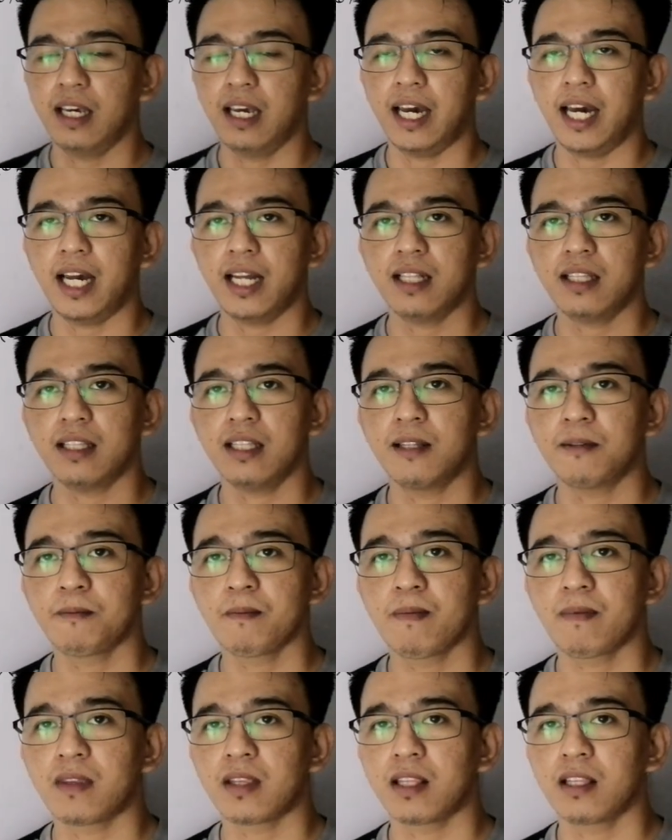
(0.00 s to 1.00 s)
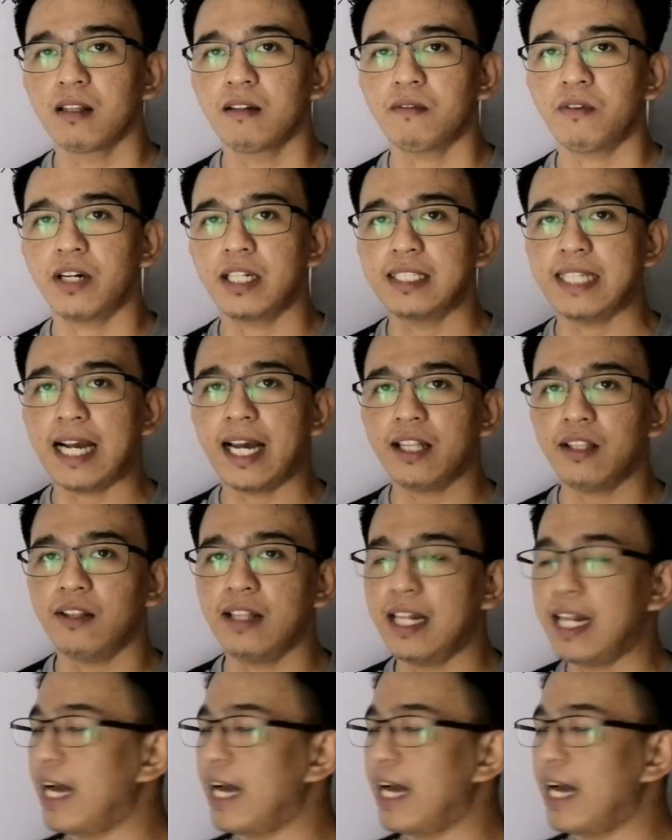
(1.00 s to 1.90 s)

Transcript: And for the second to the